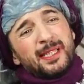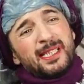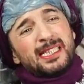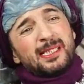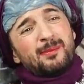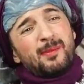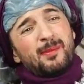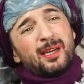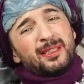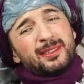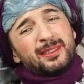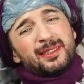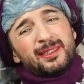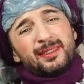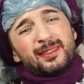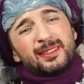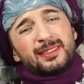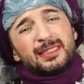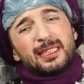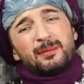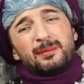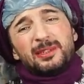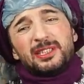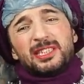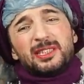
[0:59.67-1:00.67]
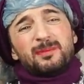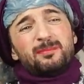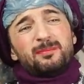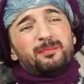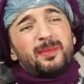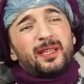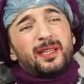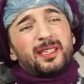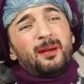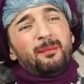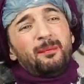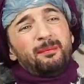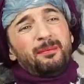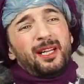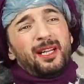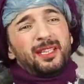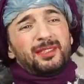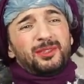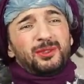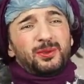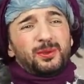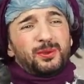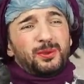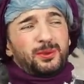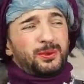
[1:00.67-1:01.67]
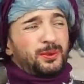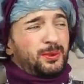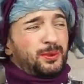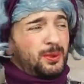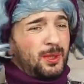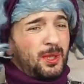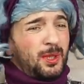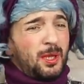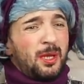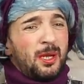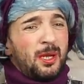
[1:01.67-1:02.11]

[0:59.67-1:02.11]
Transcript: Ne zaman dinlesem içim paramparça olur.